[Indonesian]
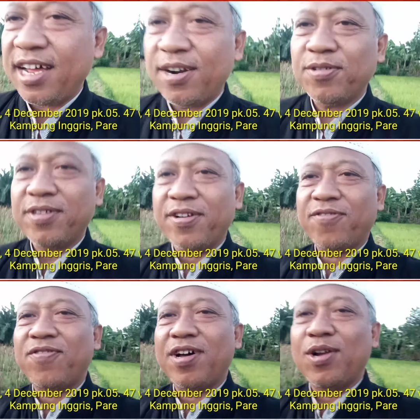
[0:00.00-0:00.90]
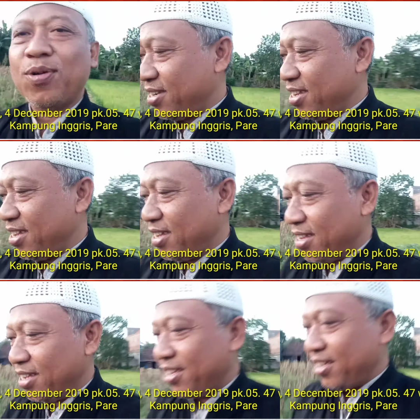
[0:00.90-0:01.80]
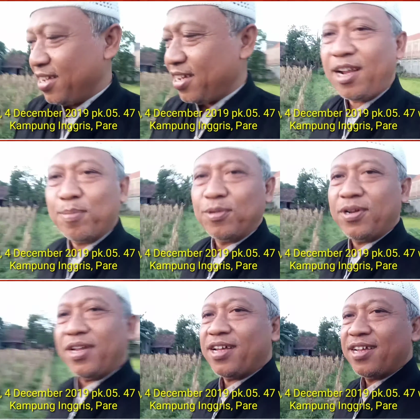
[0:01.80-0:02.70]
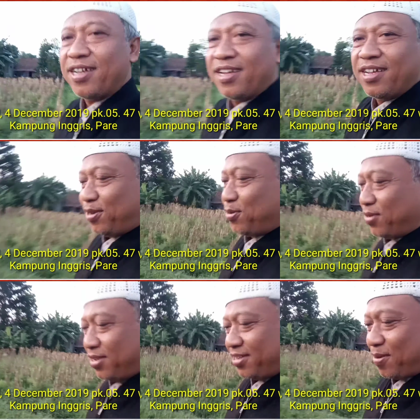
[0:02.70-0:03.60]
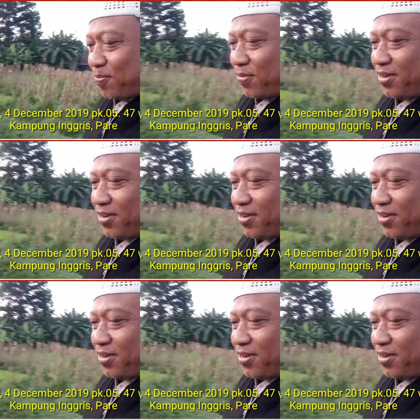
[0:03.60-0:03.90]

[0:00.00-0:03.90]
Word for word: harus evaluasi Alhamdulillah saya sudah sampai di